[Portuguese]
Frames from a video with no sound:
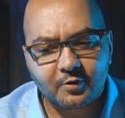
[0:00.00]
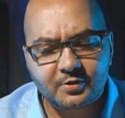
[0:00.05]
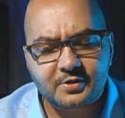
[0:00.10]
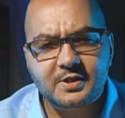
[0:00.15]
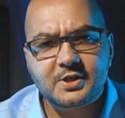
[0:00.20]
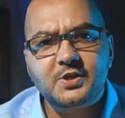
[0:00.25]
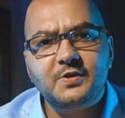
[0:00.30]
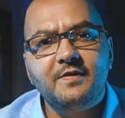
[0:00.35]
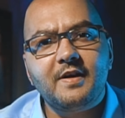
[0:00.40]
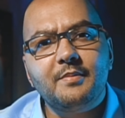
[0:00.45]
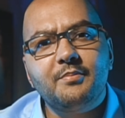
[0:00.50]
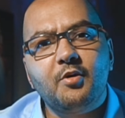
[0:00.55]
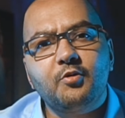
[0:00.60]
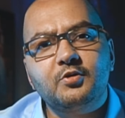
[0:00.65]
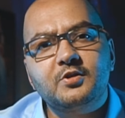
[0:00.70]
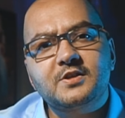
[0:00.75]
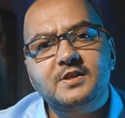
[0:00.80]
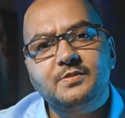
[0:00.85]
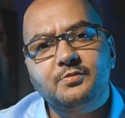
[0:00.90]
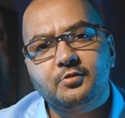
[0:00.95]
Quando você tiver
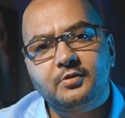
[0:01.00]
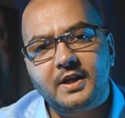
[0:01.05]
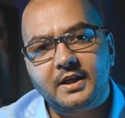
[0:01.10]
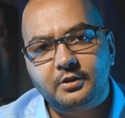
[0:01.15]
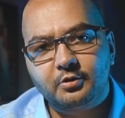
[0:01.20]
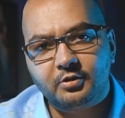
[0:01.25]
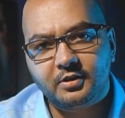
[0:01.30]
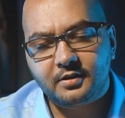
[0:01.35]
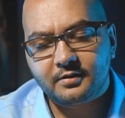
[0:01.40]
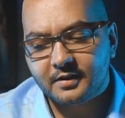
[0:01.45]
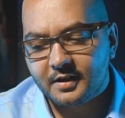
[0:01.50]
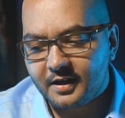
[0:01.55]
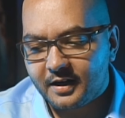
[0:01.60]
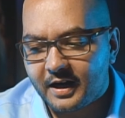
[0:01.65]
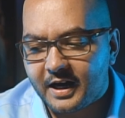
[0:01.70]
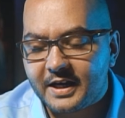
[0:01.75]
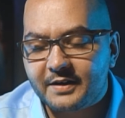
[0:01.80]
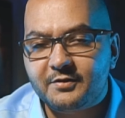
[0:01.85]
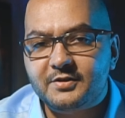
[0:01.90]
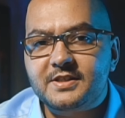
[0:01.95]
bom no simulador,
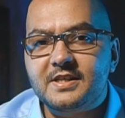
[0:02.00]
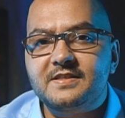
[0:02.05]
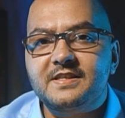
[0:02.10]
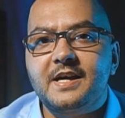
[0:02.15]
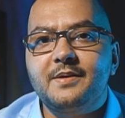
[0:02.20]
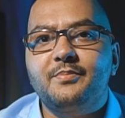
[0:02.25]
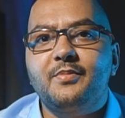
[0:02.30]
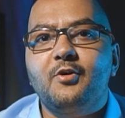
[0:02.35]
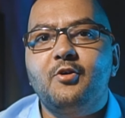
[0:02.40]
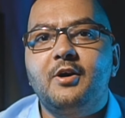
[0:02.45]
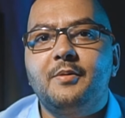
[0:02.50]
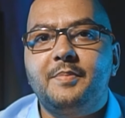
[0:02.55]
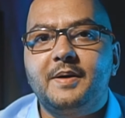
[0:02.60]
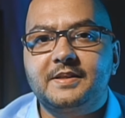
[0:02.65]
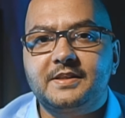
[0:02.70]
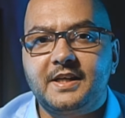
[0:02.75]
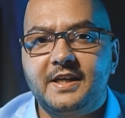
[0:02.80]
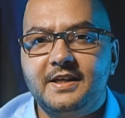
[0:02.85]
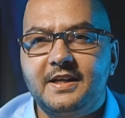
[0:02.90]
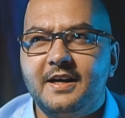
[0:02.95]
aí você sai pra rua
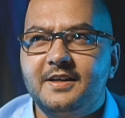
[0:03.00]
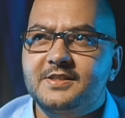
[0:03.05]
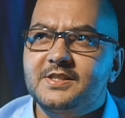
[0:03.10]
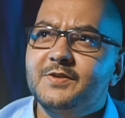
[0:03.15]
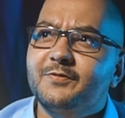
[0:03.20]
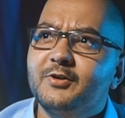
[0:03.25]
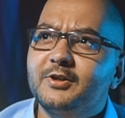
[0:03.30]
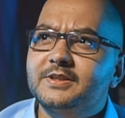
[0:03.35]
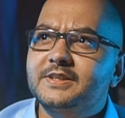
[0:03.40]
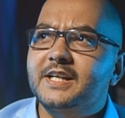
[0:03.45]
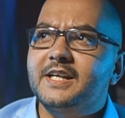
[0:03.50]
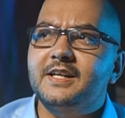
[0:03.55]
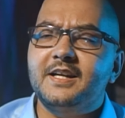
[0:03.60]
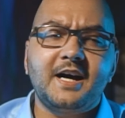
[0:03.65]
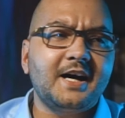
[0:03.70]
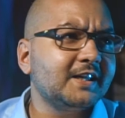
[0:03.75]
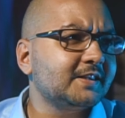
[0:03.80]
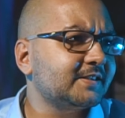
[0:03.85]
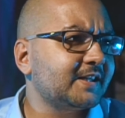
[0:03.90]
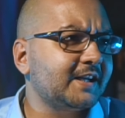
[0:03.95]
para treinar. Se for
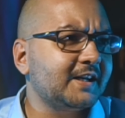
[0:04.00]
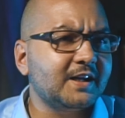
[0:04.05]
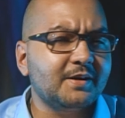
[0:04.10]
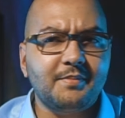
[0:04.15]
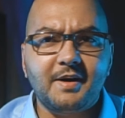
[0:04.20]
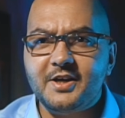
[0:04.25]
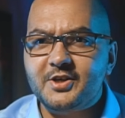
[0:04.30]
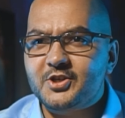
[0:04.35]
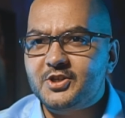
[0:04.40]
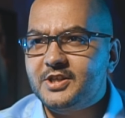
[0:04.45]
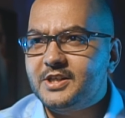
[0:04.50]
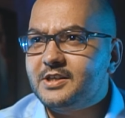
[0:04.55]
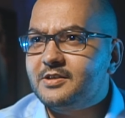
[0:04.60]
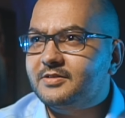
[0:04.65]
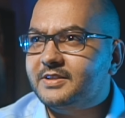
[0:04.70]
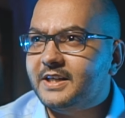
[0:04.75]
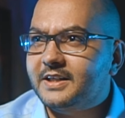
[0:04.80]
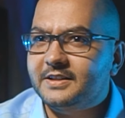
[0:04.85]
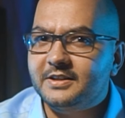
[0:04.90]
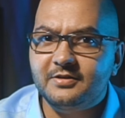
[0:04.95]
treinar, treina
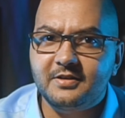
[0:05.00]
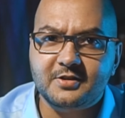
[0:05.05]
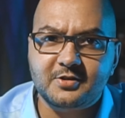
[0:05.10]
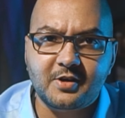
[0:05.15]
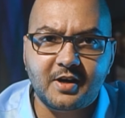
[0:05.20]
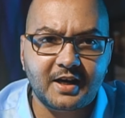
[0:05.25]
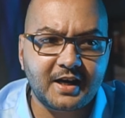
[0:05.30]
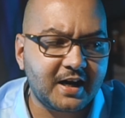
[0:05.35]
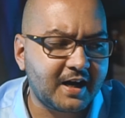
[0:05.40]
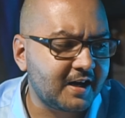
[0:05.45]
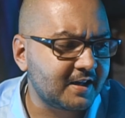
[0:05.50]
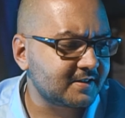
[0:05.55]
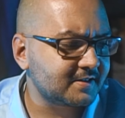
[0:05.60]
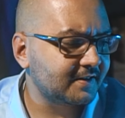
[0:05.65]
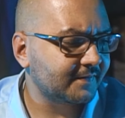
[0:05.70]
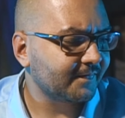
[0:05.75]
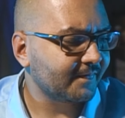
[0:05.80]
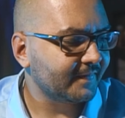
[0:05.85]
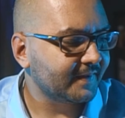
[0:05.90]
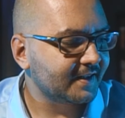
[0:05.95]
baixinho, treina dentro da sua
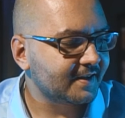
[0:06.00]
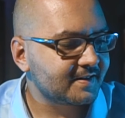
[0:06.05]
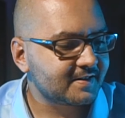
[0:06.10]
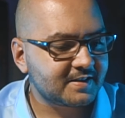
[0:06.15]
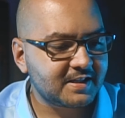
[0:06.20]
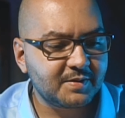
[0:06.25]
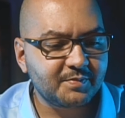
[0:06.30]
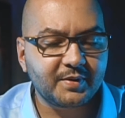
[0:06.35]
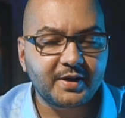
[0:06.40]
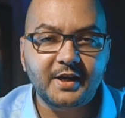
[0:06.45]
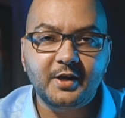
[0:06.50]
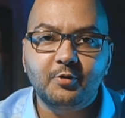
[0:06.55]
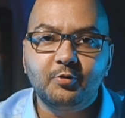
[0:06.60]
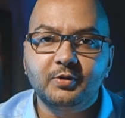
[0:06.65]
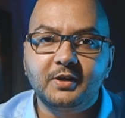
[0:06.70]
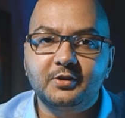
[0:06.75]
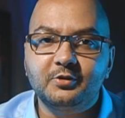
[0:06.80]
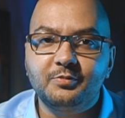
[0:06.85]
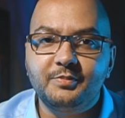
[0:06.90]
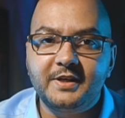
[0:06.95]
casa, sempre
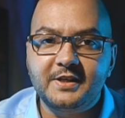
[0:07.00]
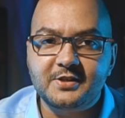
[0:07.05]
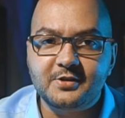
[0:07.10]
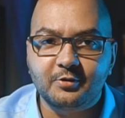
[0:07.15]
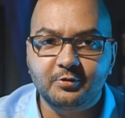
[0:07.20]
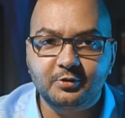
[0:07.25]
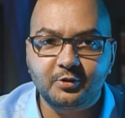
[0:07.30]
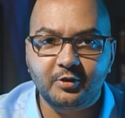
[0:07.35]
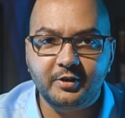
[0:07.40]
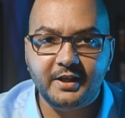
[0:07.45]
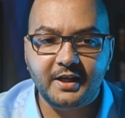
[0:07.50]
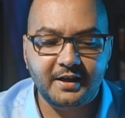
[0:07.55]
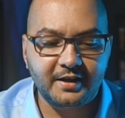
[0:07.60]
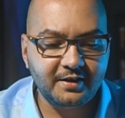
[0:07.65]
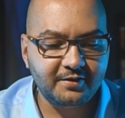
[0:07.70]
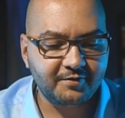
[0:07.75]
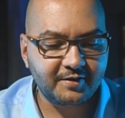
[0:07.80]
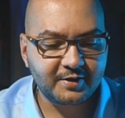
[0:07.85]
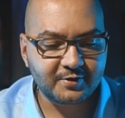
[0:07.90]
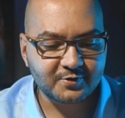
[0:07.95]
regulando bem seu drone
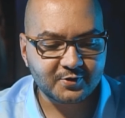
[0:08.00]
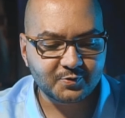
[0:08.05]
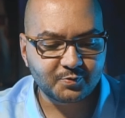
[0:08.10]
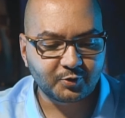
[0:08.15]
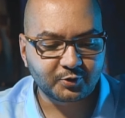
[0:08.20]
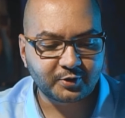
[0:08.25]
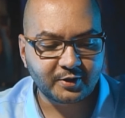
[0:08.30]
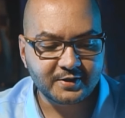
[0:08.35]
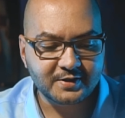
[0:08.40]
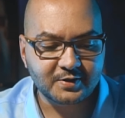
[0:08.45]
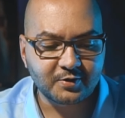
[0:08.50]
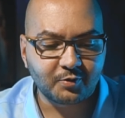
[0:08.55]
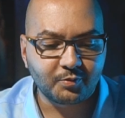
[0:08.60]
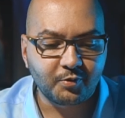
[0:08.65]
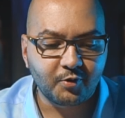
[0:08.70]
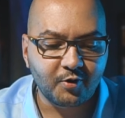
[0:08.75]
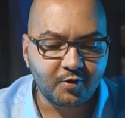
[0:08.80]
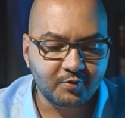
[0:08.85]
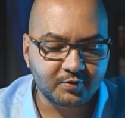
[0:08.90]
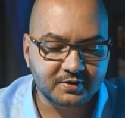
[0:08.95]
aí, vendo se os motores estão
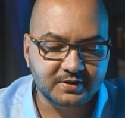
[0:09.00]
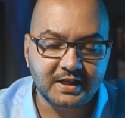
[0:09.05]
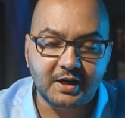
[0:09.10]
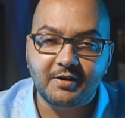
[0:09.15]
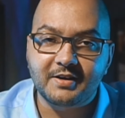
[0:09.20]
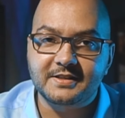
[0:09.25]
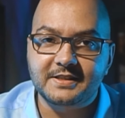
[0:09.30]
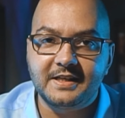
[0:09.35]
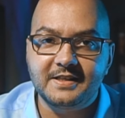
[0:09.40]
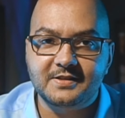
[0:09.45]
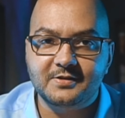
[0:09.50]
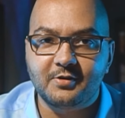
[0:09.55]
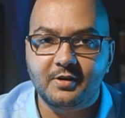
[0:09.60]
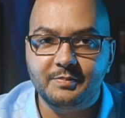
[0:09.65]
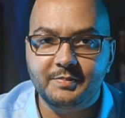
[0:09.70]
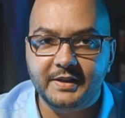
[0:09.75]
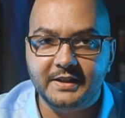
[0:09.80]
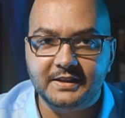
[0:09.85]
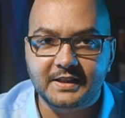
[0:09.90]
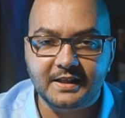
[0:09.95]
bons, tal, as elas estão
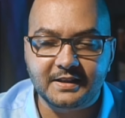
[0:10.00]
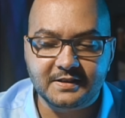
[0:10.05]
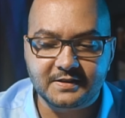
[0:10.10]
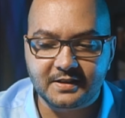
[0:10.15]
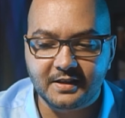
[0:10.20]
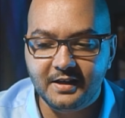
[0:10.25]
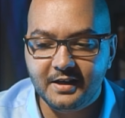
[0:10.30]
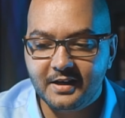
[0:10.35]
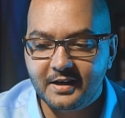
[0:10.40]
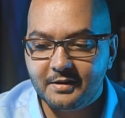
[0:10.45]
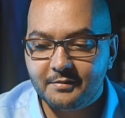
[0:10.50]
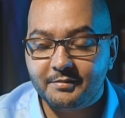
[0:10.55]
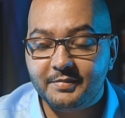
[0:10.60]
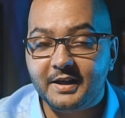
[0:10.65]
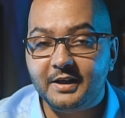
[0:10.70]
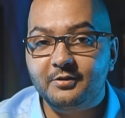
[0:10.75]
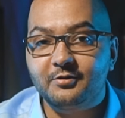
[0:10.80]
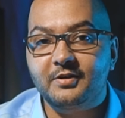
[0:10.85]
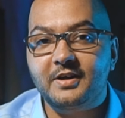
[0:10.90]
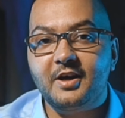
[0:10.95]
apertadas,
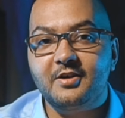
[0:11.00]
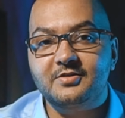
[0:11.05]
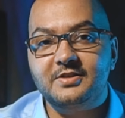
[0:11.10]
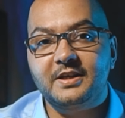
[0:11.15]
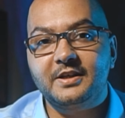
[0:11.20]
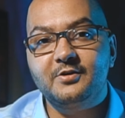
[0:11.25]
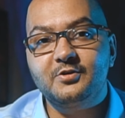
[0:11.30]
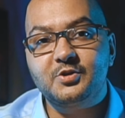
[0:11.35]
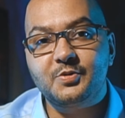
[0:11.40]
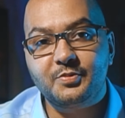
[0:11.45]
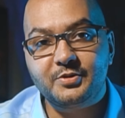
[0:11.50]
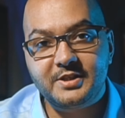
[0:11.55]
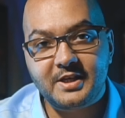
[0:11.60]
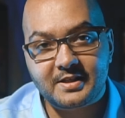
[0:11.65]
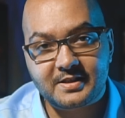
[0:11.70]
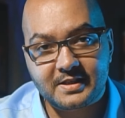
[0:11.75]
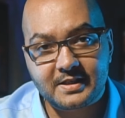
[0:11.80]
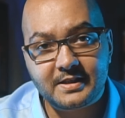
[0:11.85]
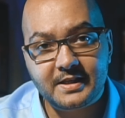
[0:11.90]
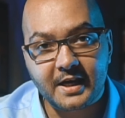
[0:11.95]
para não causar nenhum tipo de
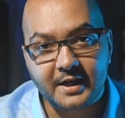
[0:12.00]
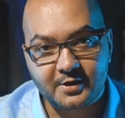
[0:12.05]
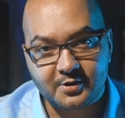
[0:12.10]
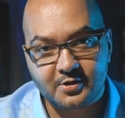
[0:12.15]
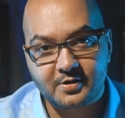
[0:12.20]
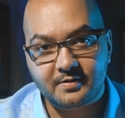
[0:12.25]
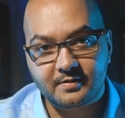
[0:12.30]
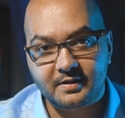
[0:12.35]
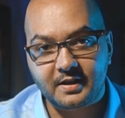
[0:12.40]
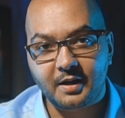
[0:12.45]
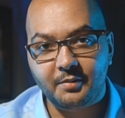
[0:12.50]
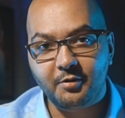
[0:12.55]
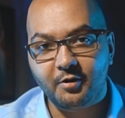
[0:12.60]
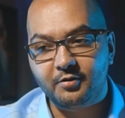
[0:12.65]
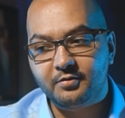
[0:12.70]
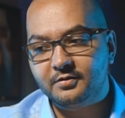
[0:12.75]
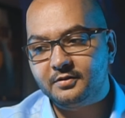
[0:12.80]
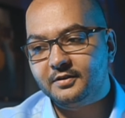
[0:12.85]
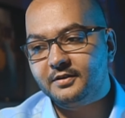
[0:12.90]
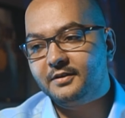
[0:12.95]
acidente, tá bom?